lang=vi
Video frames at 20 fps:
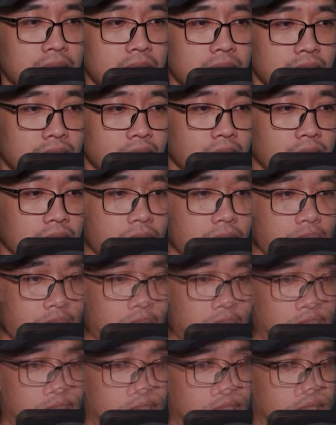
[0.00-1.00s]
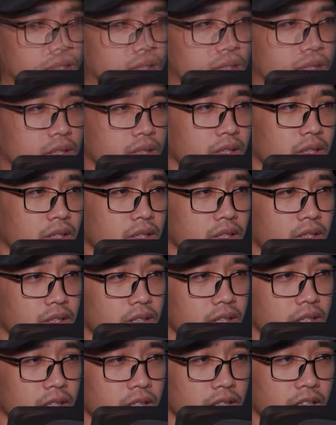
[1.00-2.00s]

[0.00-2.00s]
thực sự dung nhập vào trong tinh không.